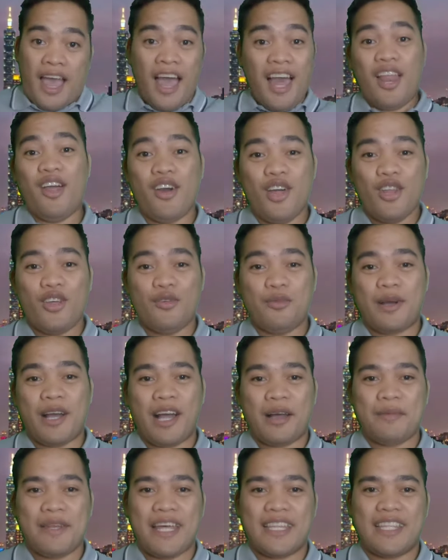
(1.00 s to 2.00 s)
Hello, hello
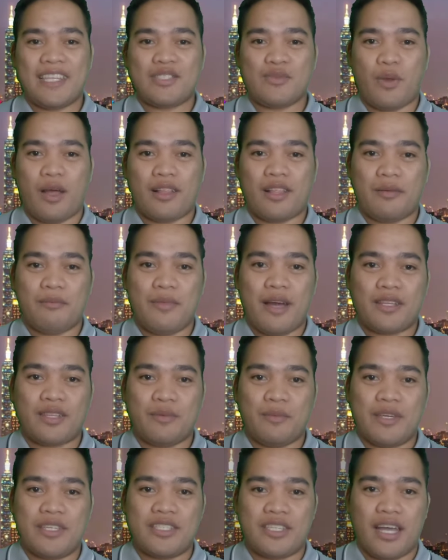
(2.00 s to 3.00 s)
mga kamanatics! Welcome back to
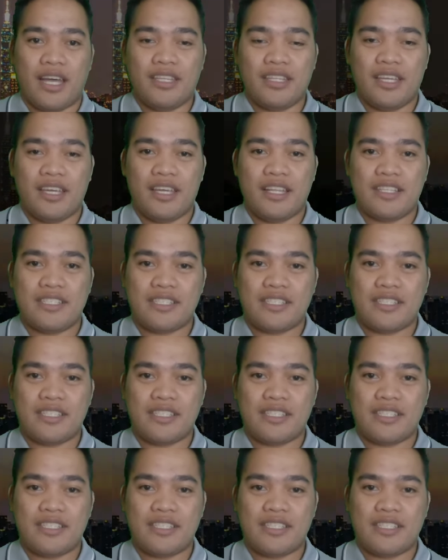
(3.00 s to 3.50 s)
my channel.